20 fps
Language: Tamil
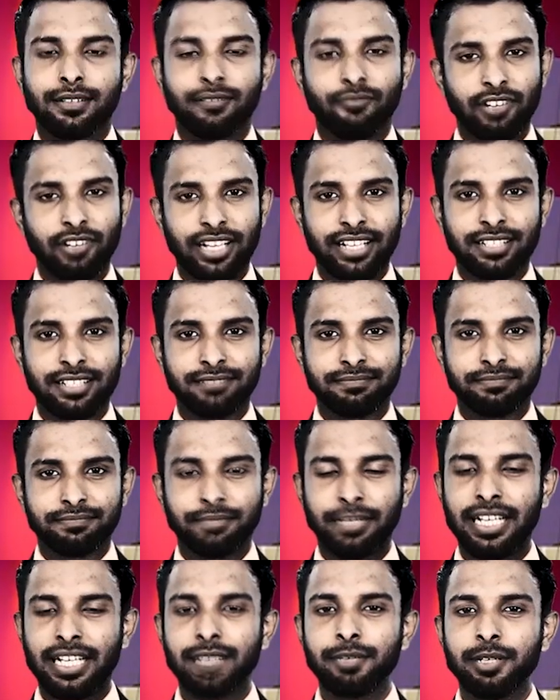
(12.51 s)
வணக்கம்
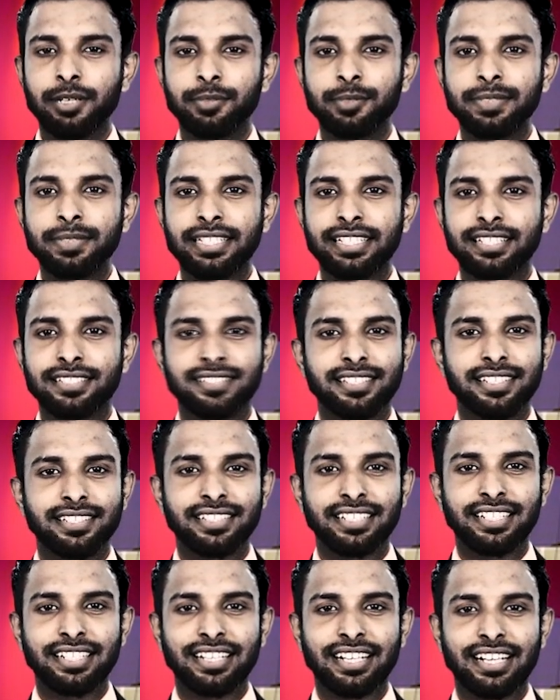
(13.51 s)
பரபரப்பு மீடியா
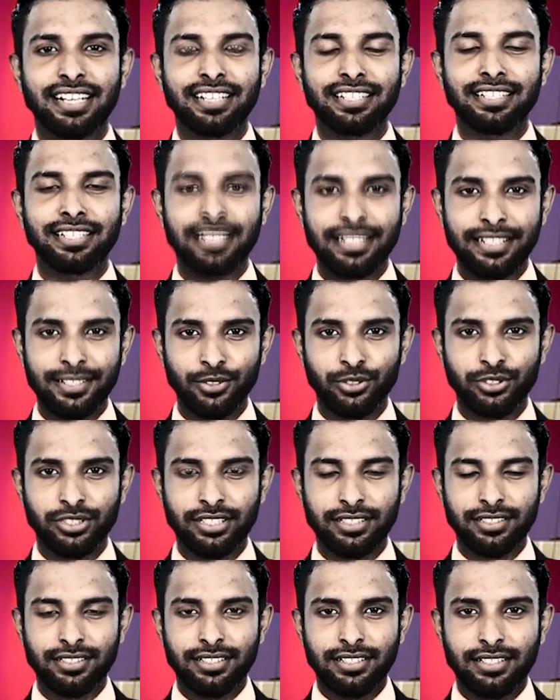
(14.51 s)
செய்திகளுக்காக நான்
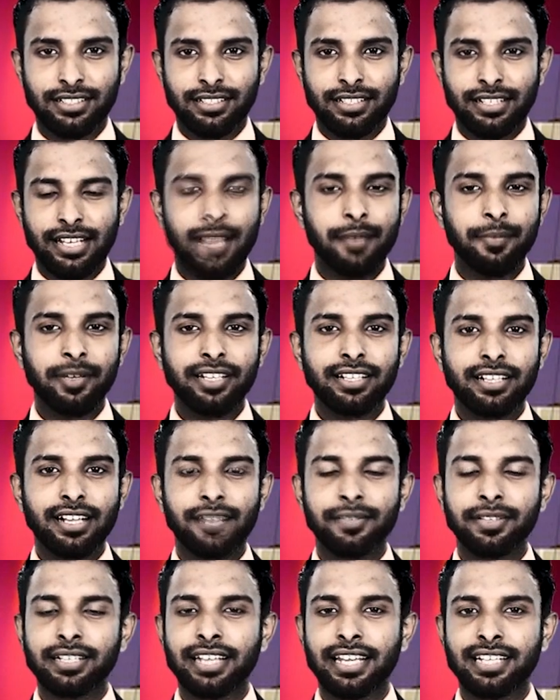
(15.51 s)
ரோஷன்
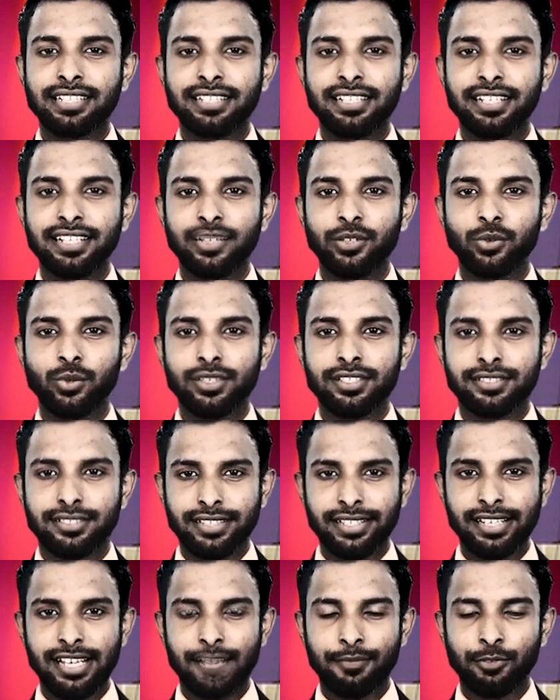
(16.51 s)
அமெரிக்காவின் எதிரணியில் உள்ள
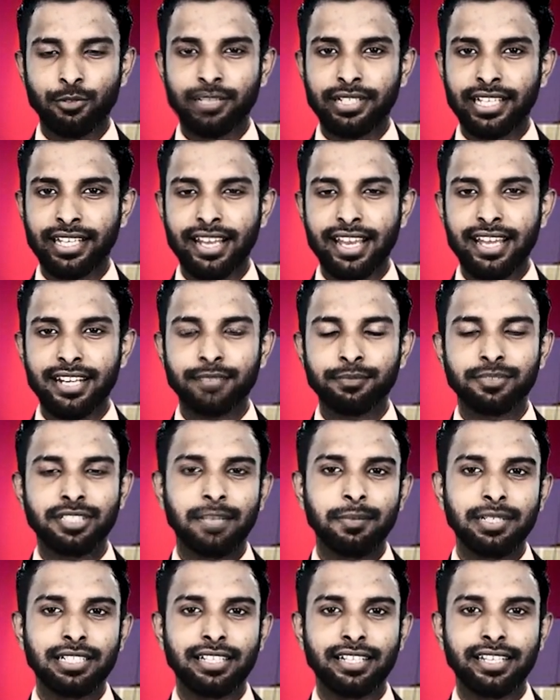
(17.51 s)
சீனாவும் ஈரானும்
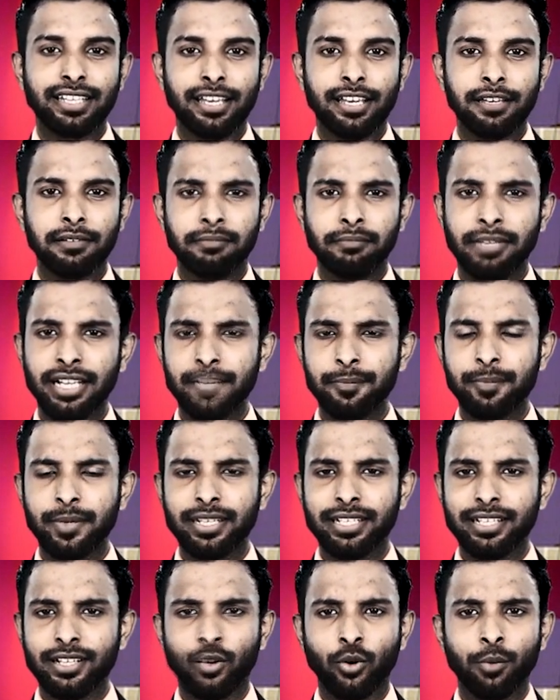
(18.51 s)
தமக்கிடையே
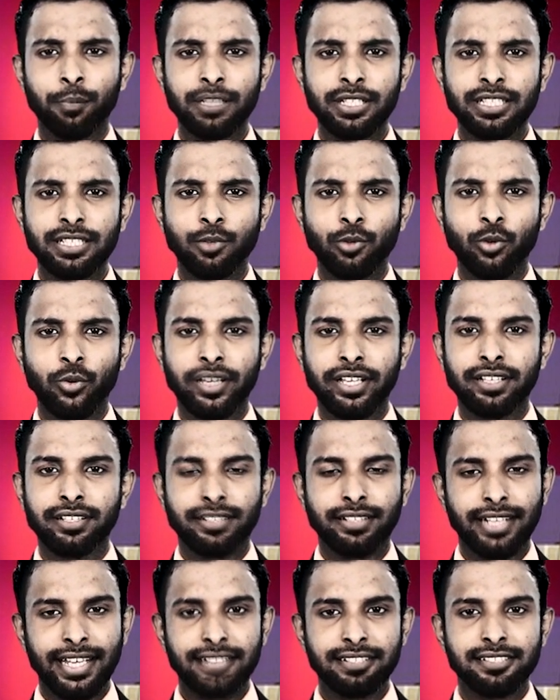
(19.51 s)
மிகப்பெரிய ஒப்பந்தம் ஒன்றை
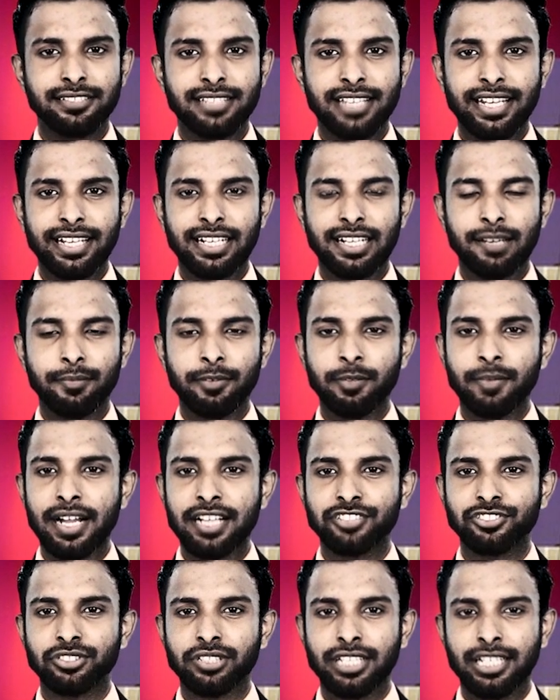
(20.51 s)
நேற்று சனிக்கிழமை
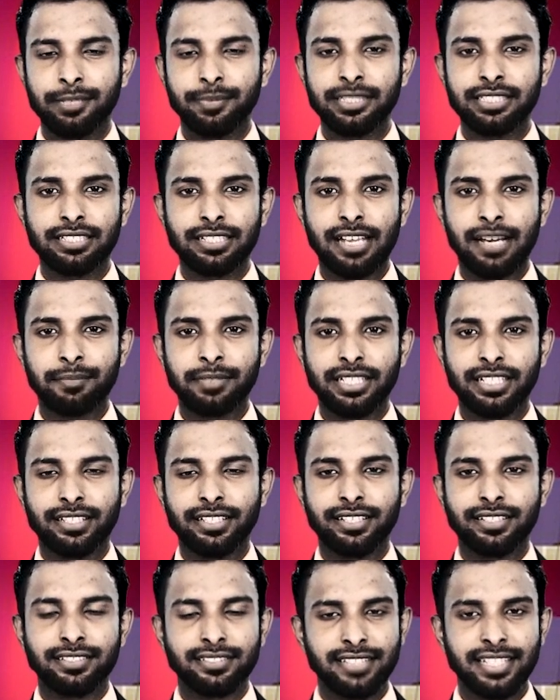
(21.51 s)
மார்ச் இருபத்தி ஏழாம்
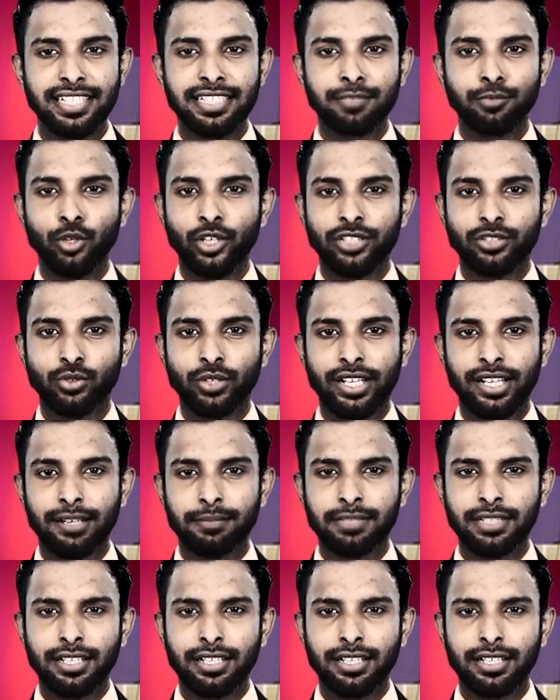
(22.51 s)
தேதி செய்து முடித்துள்ளன